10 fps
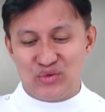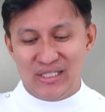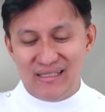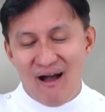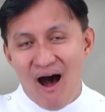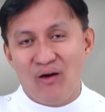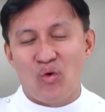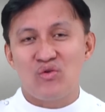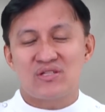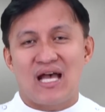yung ilang
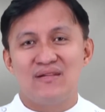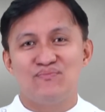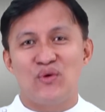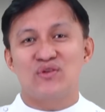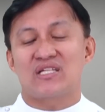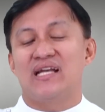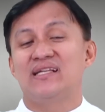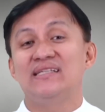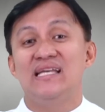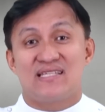kung saan po siya ay
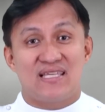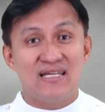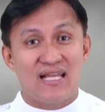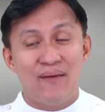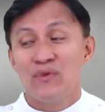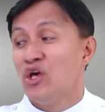nag-iisa sana,